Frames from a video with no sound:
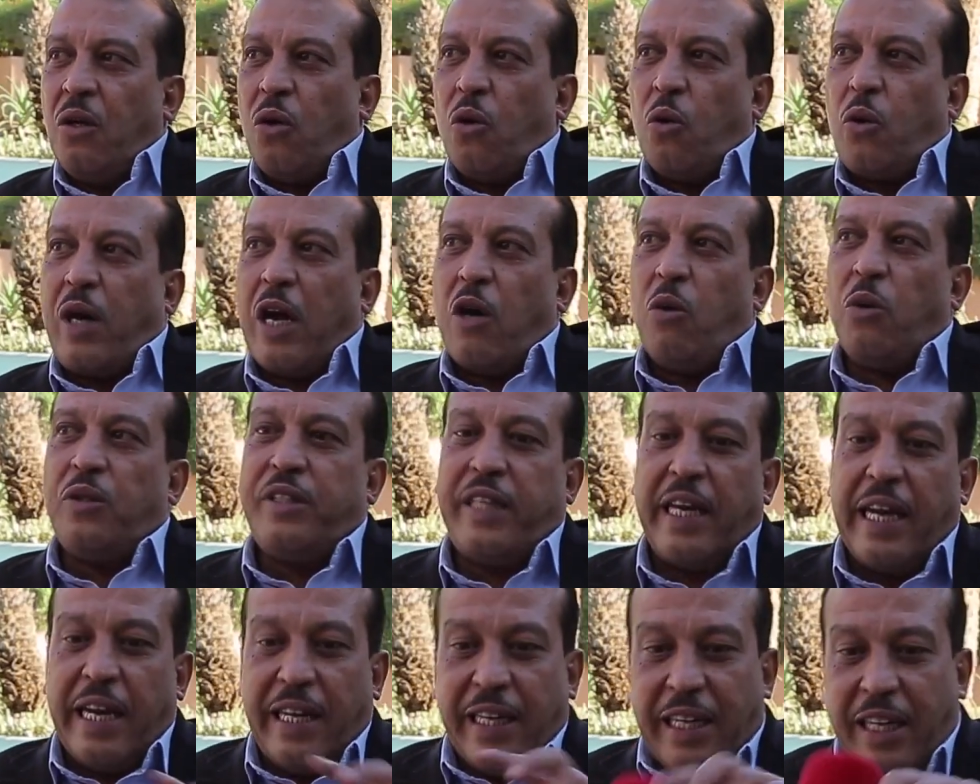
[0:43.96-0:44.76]
وكانوا
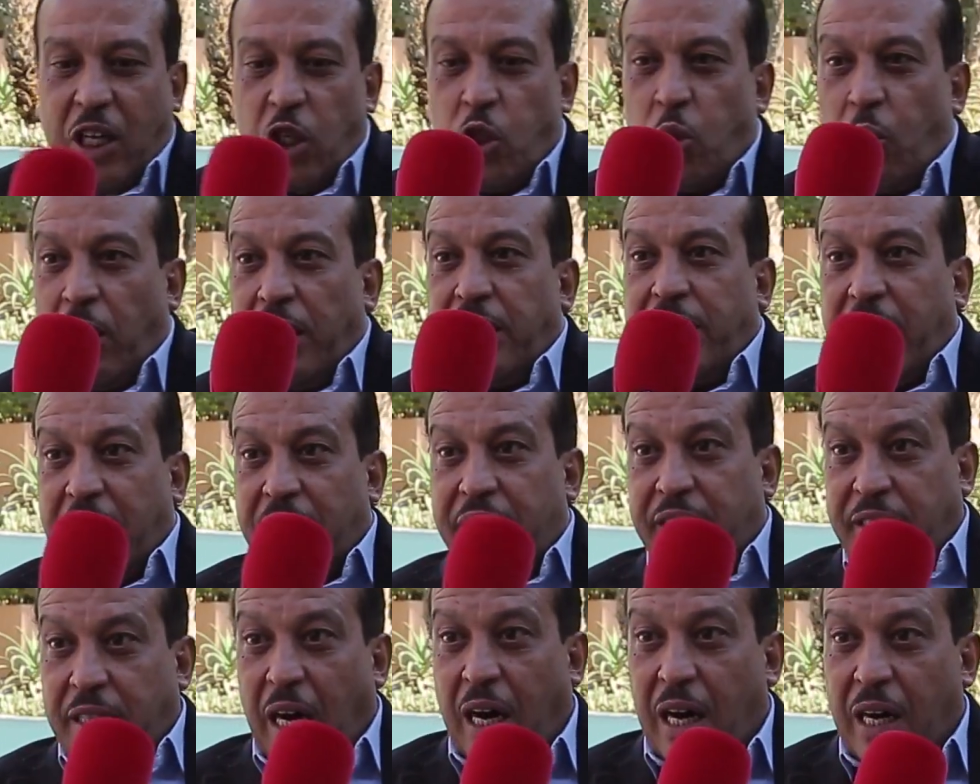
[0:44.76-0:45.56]
الدراري كيجوا عندي
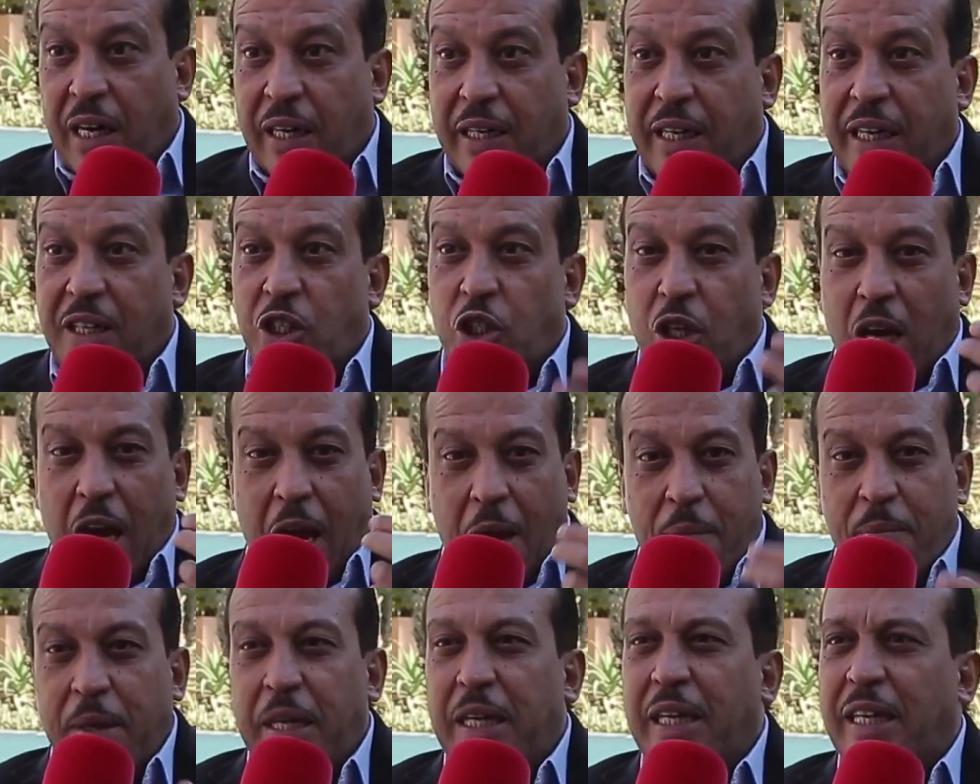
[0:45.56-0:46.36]
للدار كان
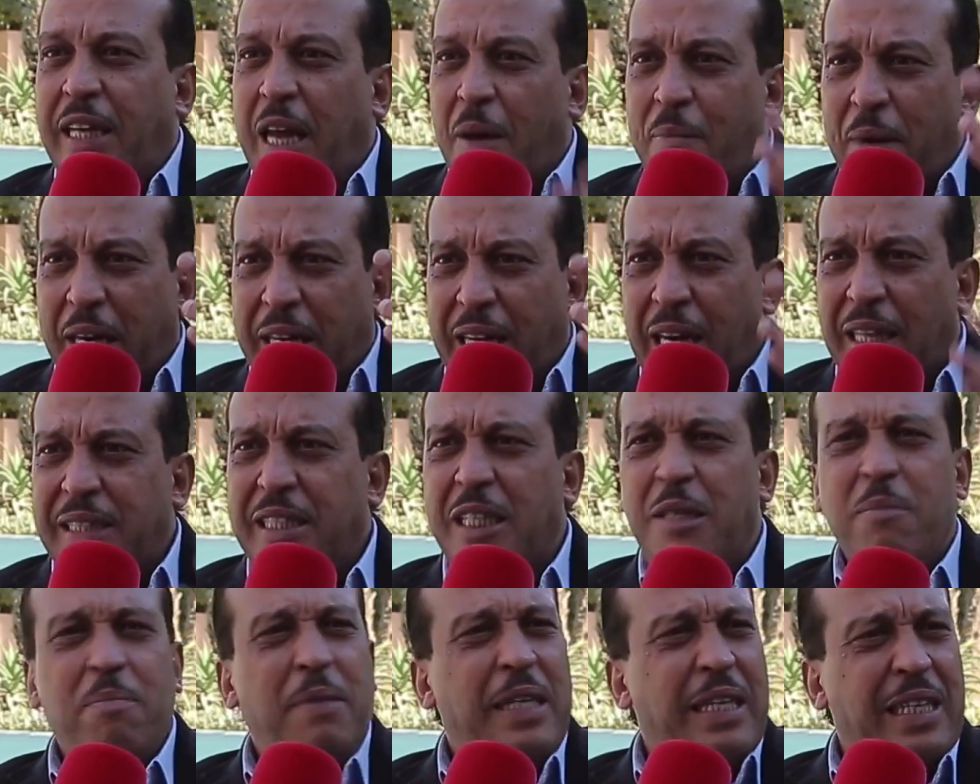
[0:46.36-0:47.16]
امين كامل
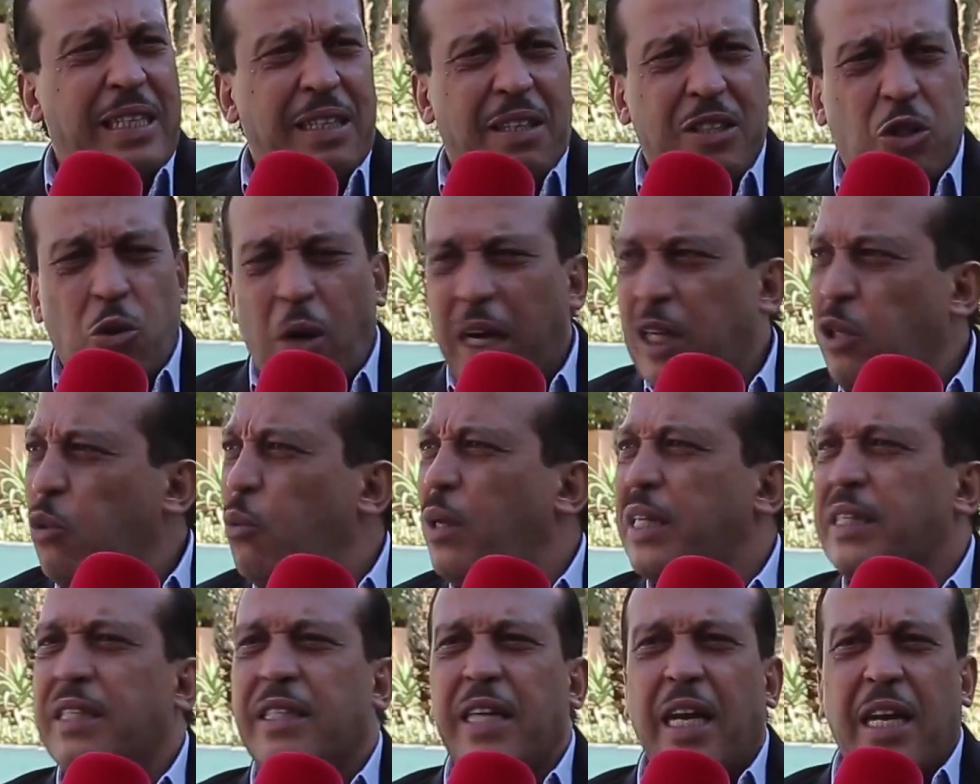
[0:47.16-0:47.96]
اكاديمي واحد
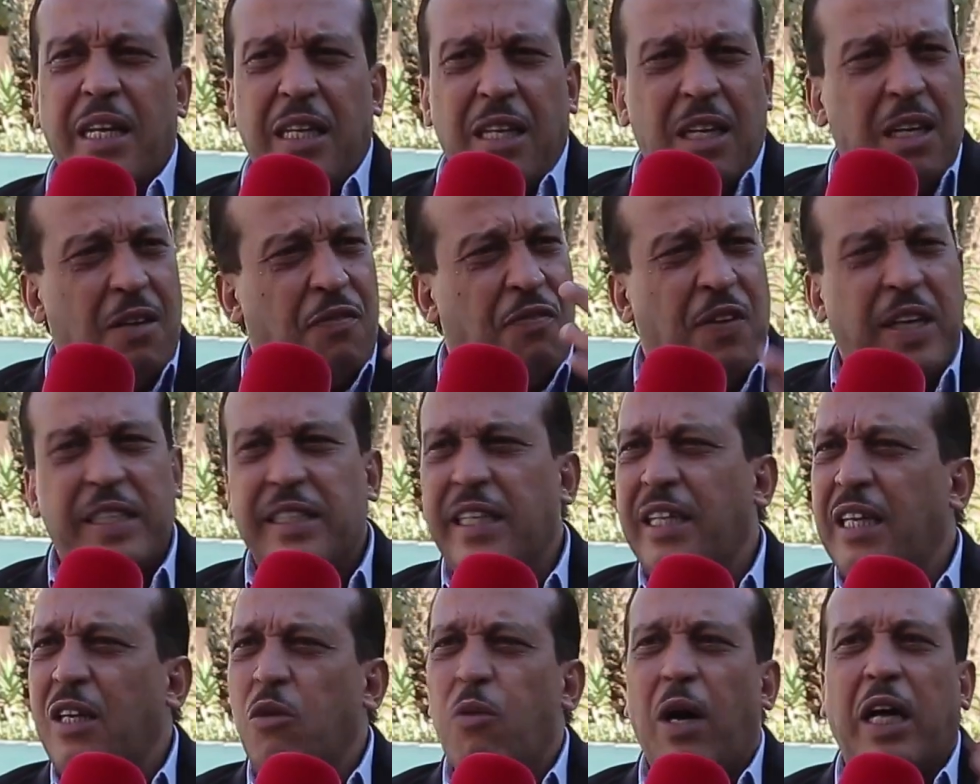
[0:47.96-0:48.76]
الوزاني
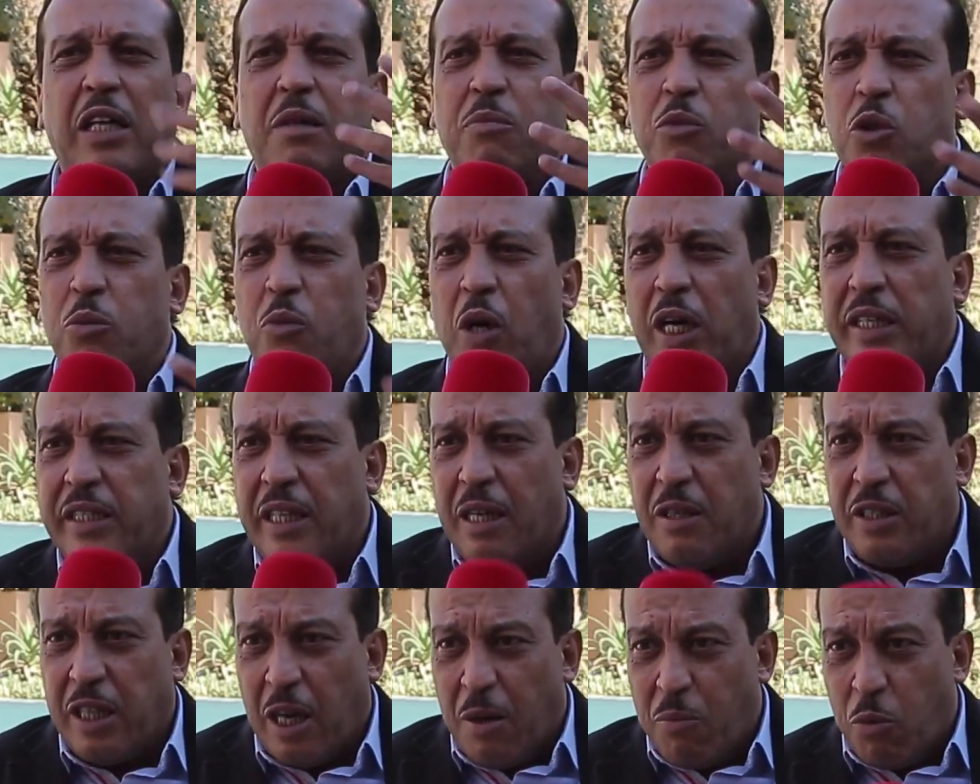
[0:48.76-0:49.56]
الفاضيلي واحد المجموعه
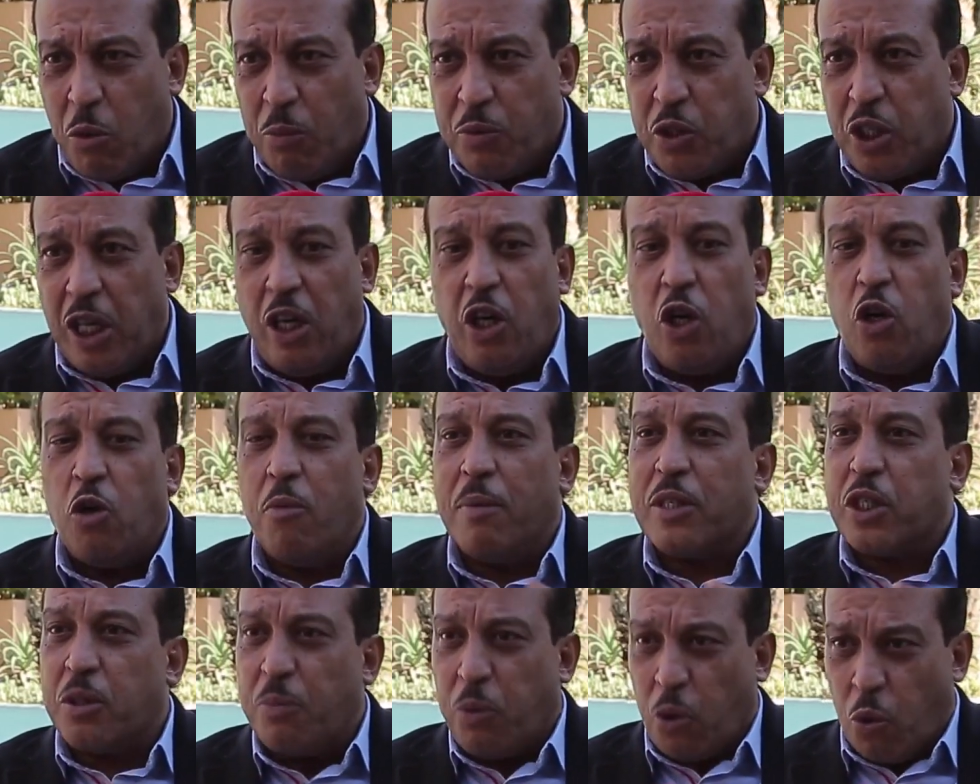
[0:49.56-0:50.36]
ديال الممثلين اللي
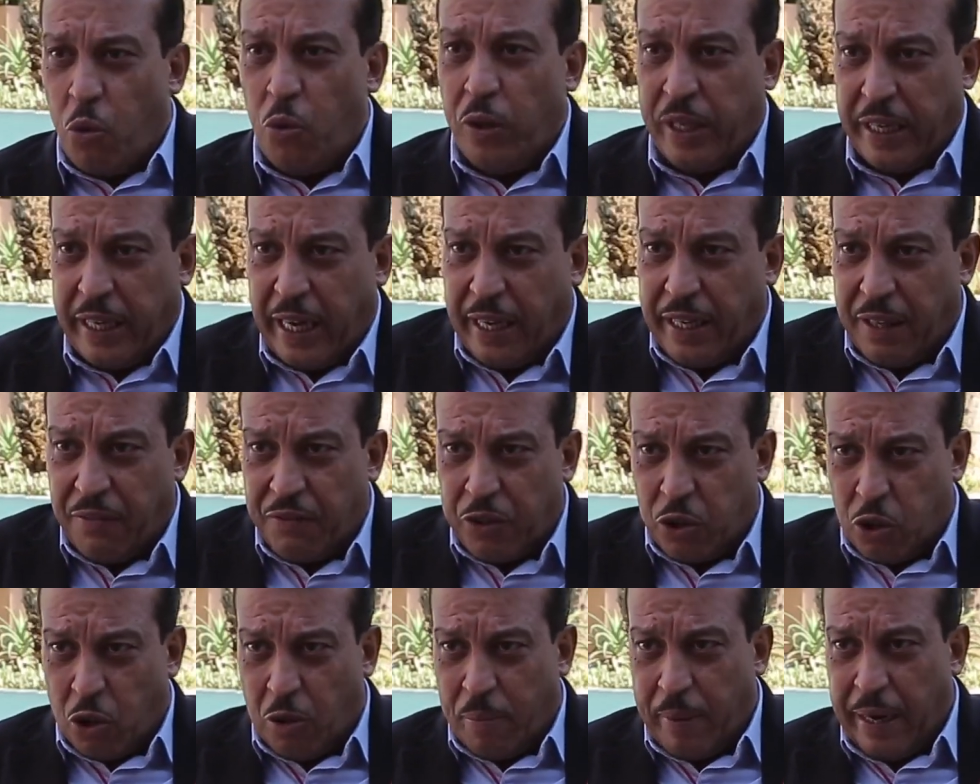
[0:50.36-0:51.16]
هما سبقوني يعني
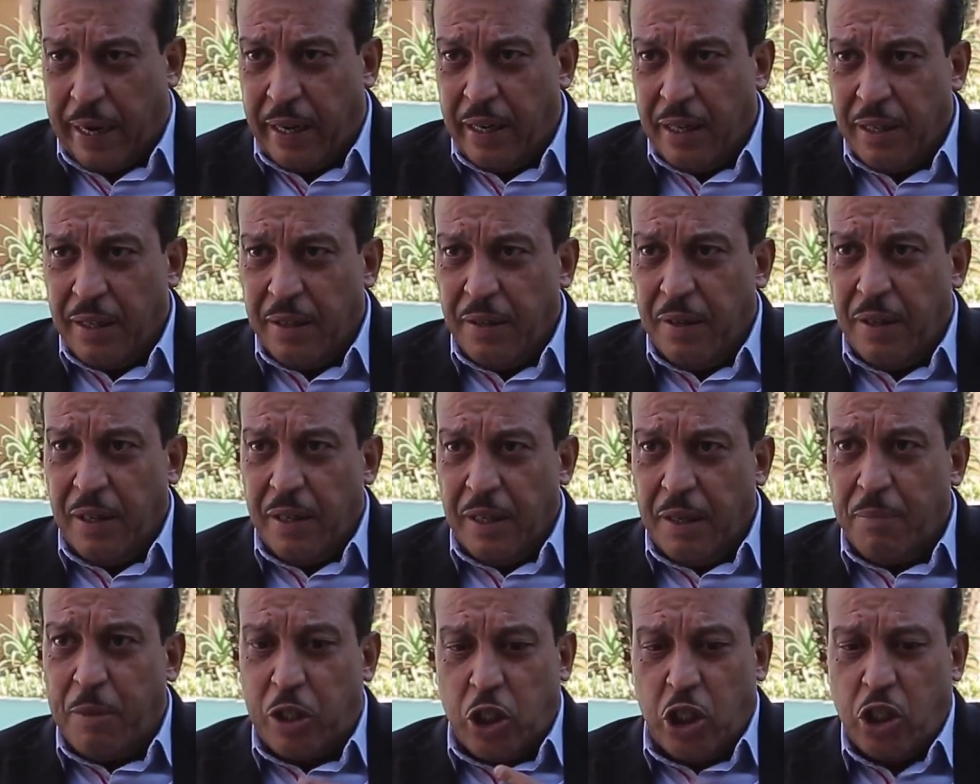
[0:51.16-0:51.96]
في الدومين
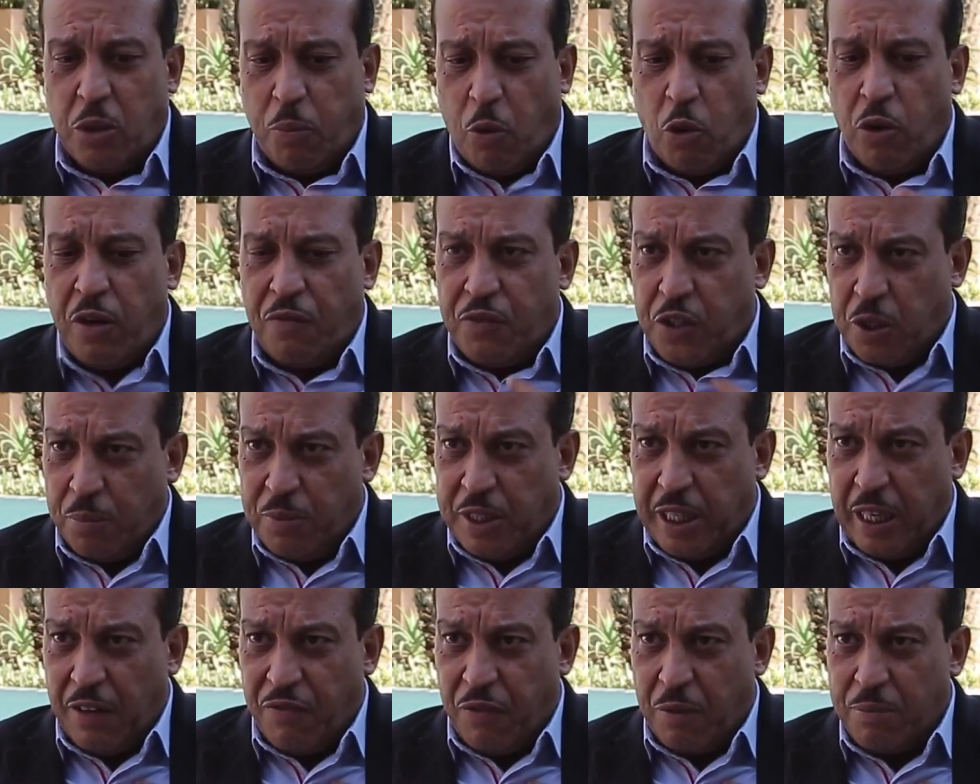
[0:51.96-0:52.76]
يعني ماشي سبقوني في
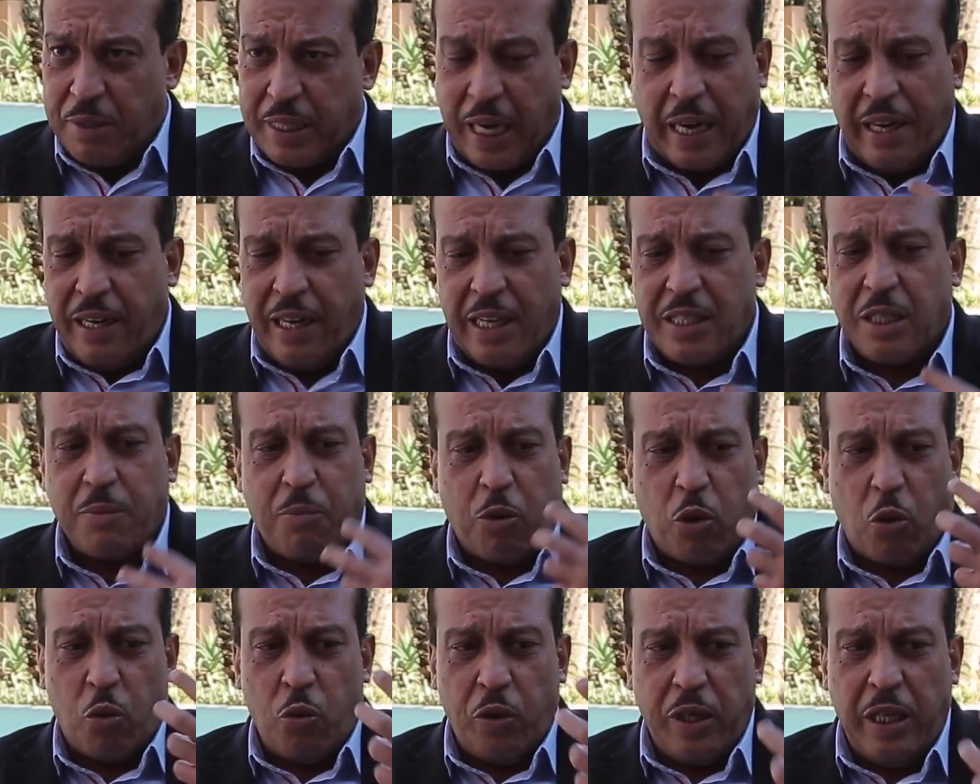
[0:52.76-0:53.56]
التمثيل في المسرح لا
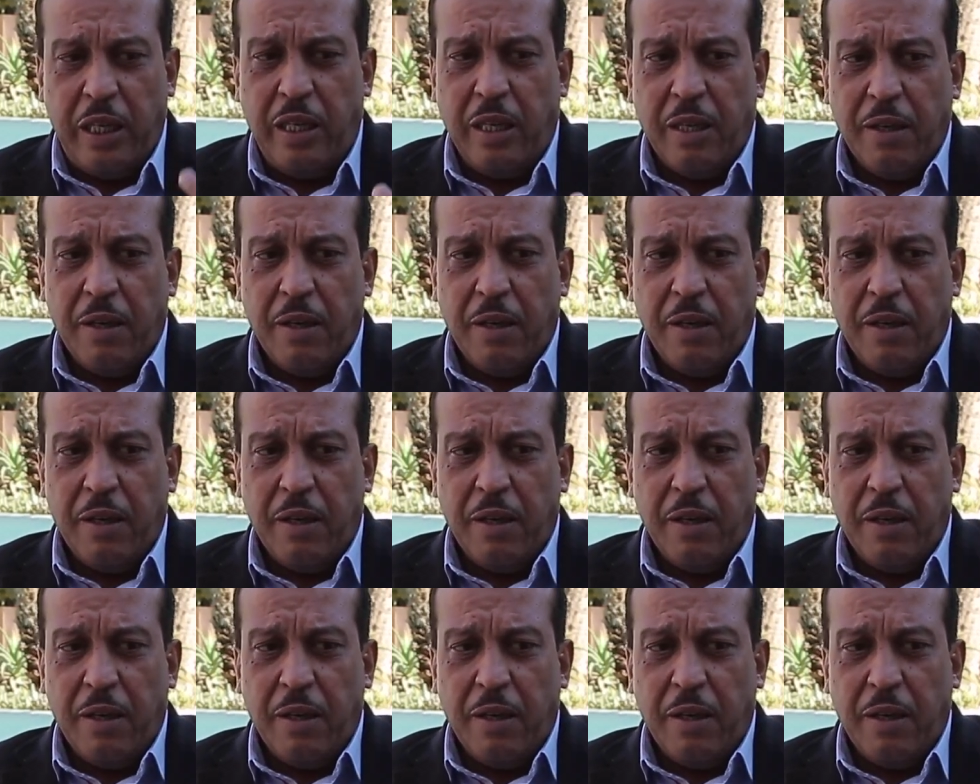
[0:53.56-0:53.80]
سبقوني